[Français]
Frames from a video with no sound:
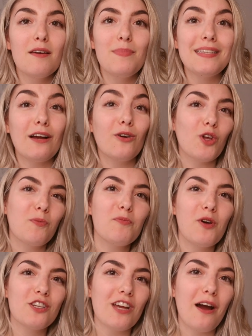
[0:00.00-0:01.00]
Puis ça coûte un peu
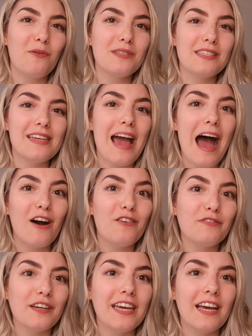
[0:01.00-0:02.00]
moins cher aussi à
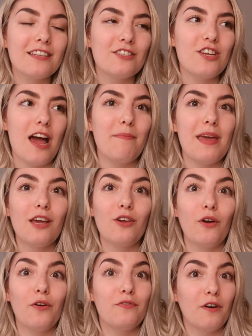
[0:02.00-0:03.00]
offrir si jamais
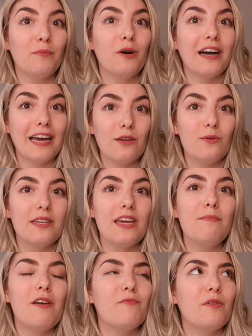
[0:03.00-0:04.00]
qu'un format
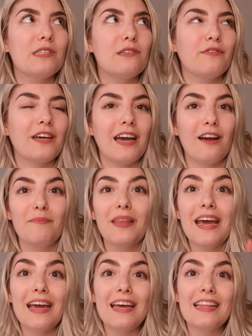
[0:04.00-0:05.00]
régulier, mais il faut aussi offrir comme
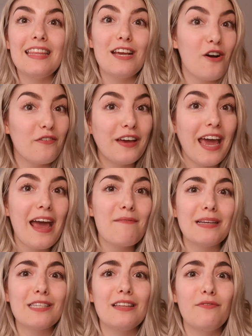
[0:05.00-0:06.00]
des coffrets
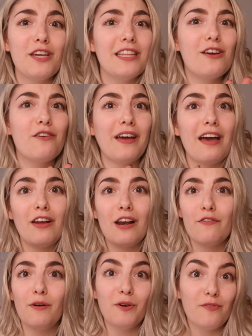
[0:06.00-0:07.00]
parce que des fois il y a des coffrets avec
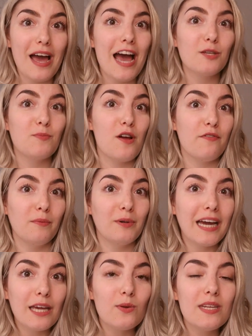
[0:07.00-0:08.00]
le format voyage puis le format
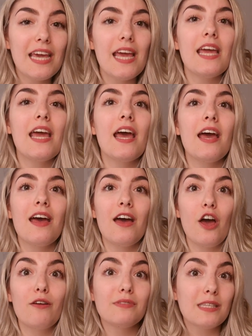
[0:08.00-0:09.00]
régulier,
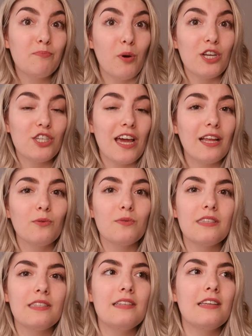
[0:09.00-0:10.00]
une petite pochette
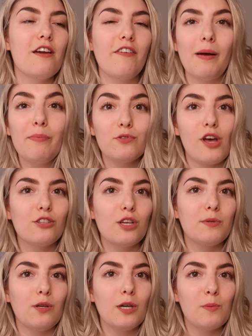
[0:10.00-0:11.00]
aussi, il y a vraiment plusieurs
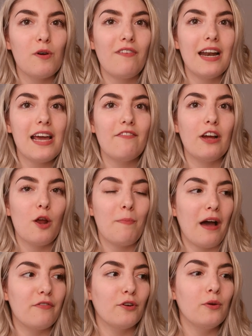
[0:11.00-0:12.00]
options qui peuvent aller avec le
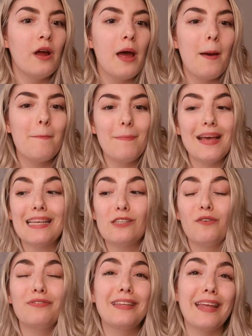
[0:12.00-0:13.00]
parfum, mais ça
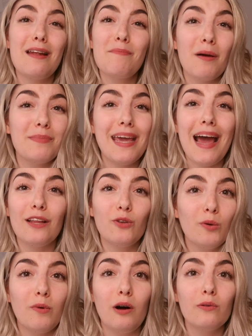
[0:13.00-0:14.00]
s'offre tellement bien à
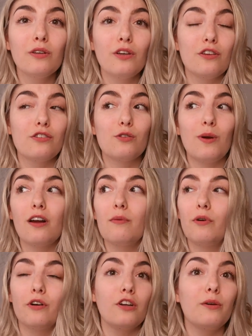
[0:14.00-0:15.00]
tout le monde, que ce soit
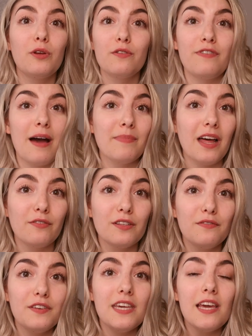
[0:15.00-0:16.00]
comme un homme, une femme dans
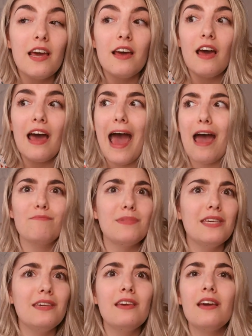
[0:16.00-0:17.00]
votre vie,
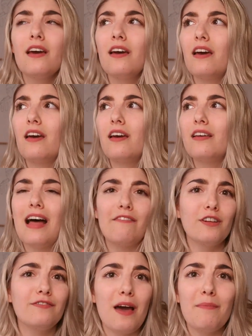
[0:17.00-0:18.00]
amis, euh, dans
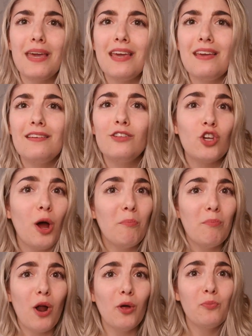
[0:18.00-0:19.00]
votre famille,
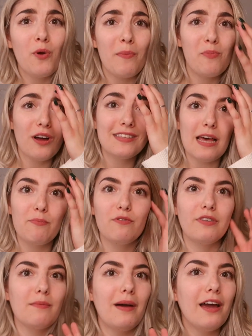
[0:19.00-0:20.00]
chum, blonde, peu importe, ça peut
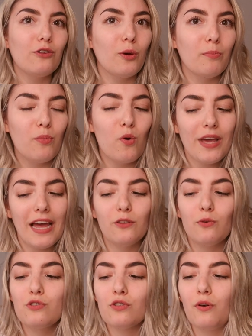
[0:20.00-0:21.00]
vraiment être un beau
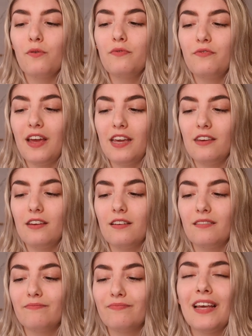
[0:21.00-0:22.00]
cadeau, je trouve. Fait
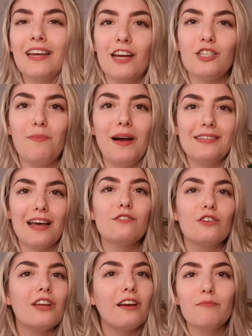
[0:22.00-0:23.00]
que quand j'ai pensé à
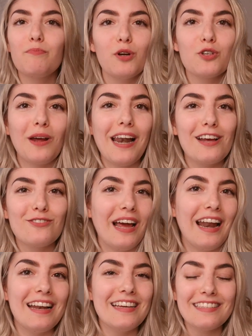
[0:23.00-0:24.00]
ça, j'étais comme pas le choix de l'ajouter dans
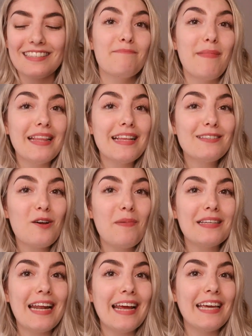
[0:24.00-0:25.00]
la liste. Maintenant, on
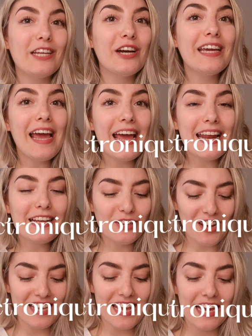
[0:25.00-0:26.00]
passe à la catégorie
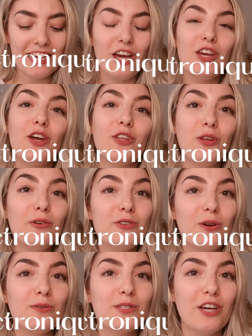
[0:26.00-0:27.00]
électronique, il y a deux
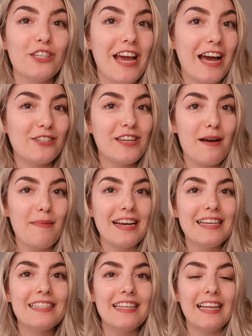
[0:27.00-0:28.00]
choses que j'ai achetées à ma
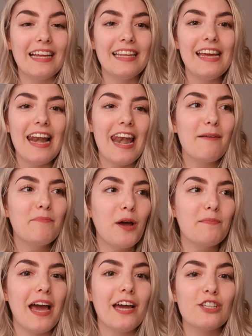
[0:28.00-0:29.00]
liste cette année. La
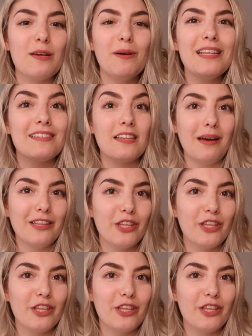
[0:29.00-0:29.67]
première, je l'ai pas nécessairement